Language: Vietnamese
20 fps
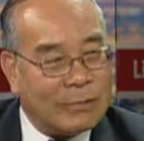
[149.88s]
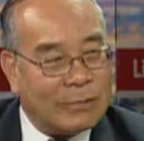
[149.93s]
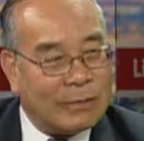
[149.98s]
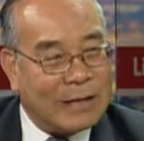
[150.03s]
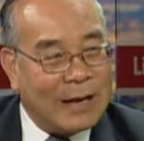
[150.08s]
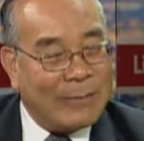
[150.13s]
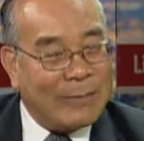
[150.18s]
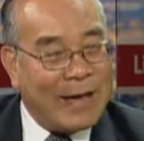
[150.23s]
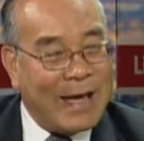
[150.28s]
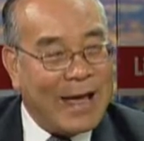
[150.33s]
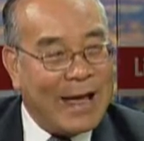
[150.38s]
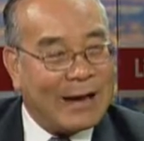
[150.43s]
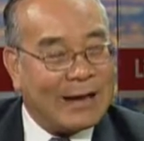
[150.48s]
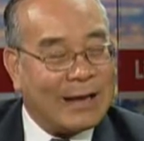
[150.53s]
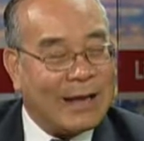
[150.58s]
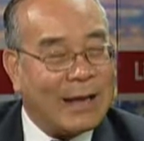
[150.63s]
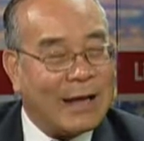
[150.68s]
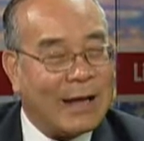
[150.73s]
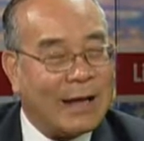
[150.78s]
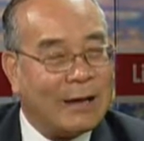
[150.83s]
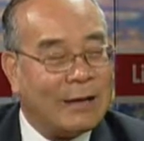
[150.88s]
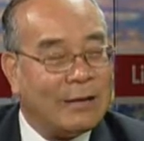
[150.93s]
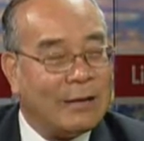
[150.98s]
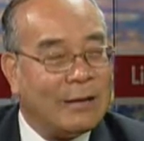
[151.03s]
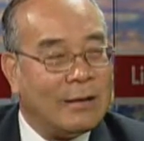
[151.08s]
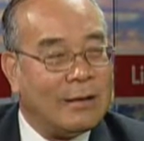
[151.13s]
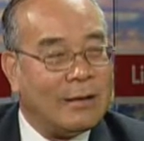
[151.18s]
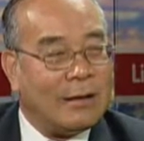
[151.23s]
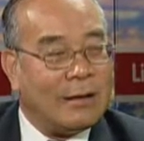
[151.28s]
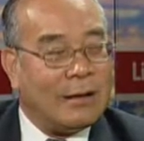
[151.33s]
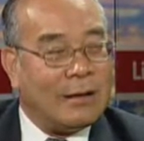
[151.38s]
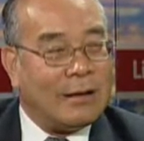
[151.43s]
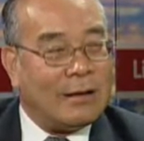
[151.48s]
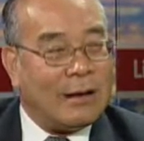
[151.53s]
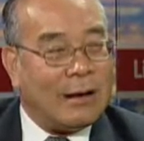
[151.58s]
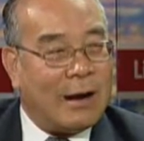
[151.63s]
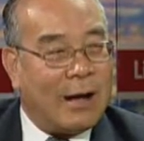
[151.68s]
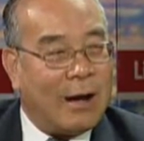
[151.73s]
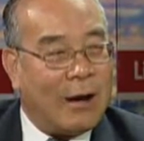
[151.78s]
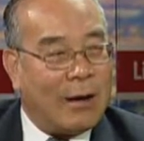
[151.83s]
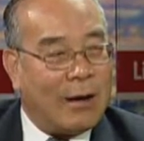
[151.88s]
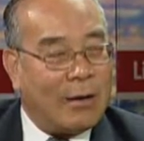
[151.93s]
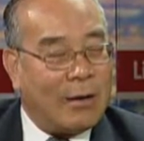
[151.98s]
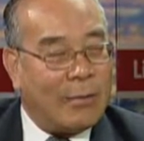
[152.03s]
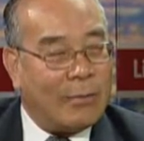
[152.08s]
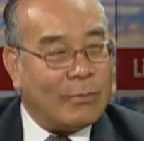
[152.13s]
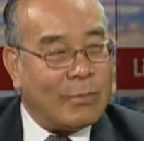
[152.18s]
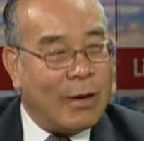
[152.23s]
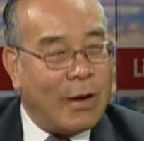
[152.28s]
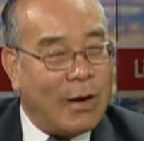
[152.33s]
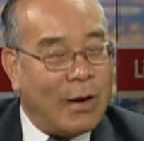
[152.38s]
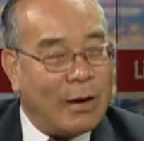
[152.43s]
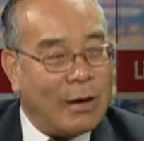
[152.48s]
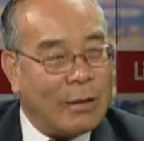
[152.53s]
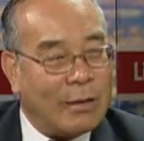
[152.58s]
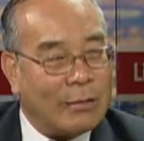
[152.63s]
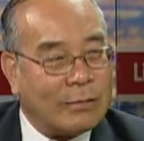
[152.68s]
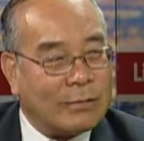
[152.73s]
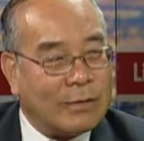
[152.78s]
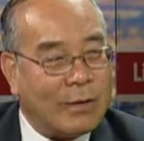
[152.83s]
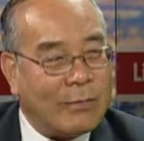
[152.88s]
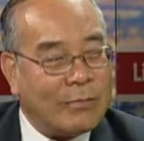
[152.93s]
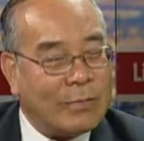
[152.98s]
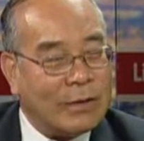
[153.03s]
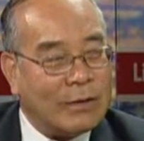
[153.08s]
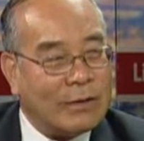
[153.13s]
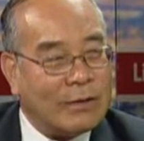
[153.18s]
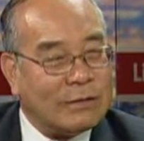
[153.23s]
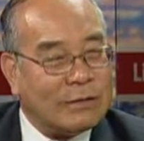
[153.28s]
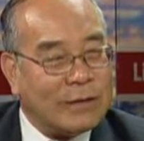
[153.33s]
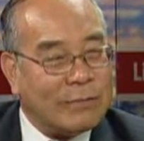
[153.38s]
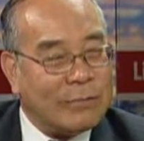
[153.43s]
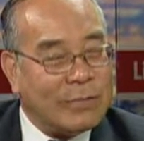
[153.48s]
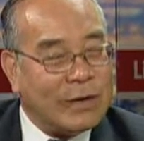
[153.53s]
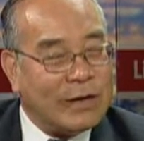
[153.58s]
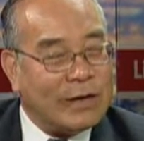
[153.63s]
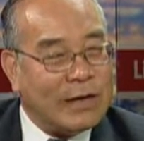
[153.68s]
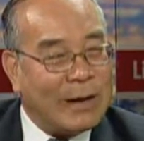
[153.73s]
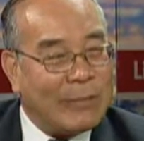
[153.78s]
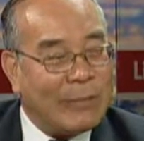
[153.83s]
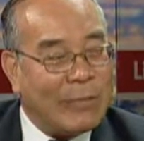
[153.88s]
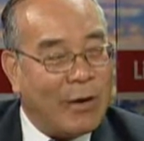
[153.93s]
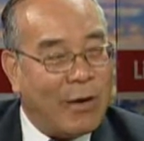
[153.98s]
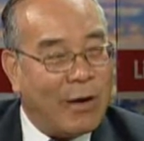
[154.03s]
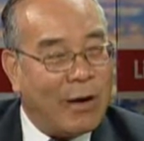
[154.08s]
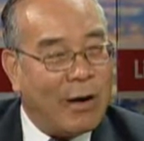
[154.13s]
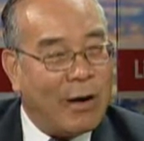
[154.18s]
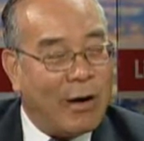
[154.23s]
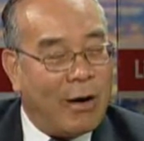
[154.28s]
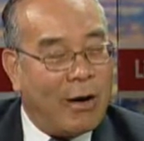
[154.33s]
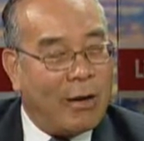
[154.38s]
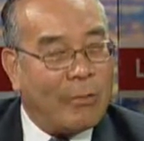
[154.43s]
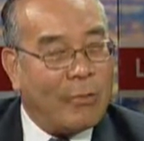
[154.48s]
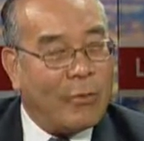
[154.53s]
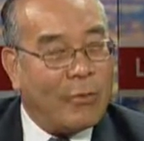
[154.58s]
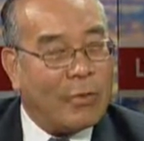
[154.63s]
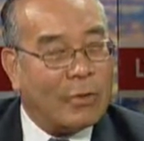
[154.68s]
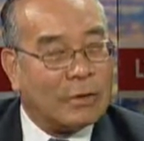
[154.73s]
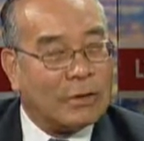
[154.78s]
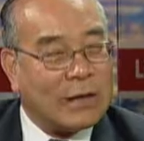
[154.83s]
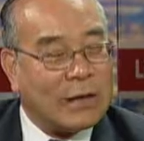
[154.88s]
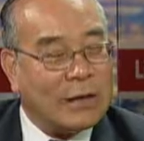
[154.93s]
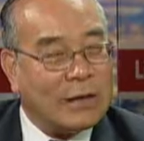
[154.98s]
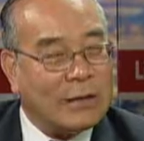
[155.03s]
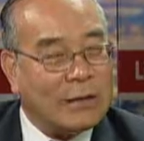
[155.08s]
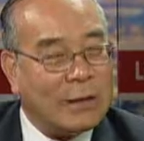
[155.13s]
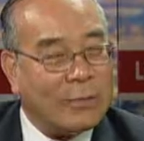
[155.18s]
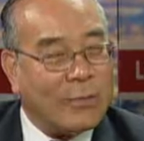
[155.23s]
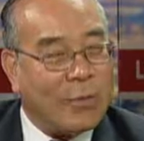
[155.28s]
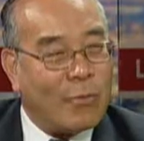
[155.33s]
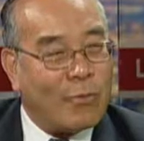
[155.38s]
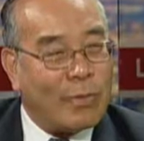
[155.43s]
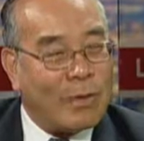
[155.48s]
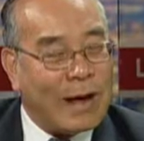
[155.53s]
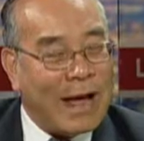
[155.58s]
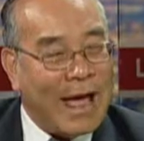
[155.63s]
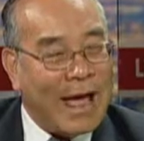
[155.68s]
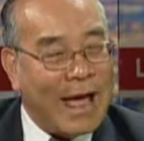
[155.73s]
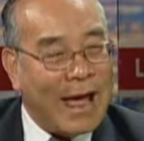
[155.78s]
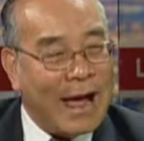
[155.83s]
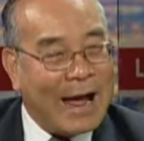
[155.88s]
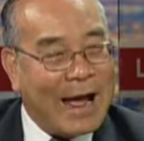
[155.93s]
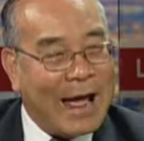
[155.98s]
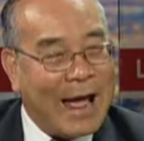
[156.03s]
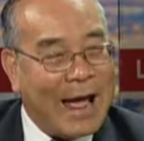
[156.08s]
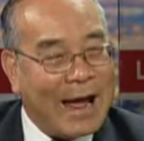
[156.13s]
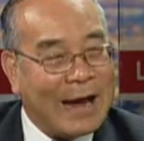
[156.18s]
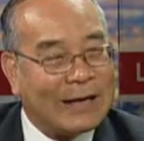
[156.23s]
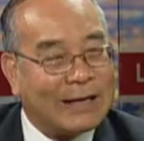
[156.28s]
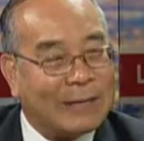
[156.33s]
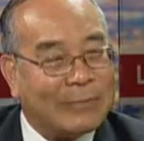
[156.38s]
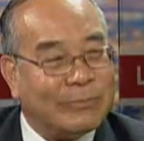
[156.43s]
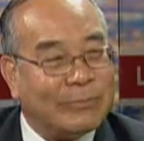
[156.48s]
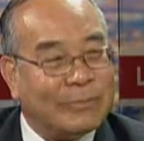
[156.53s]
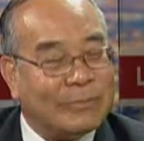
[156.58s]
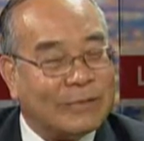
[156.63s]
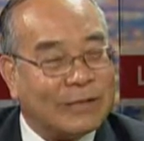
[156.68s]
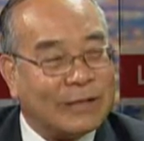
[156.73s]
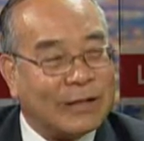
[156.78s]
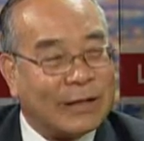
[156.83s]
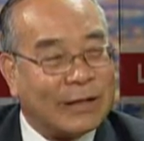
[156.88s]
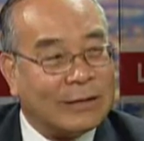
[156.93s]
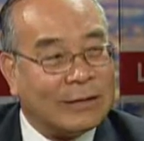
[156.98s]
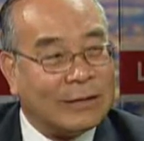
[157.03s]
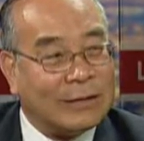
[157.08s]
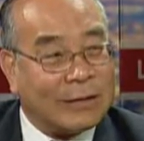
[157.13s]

Nam Hàn chẳng hạn rồi họ họ trong cái chương trình 10 năm họ họ mua tới là 1.200 tỷ,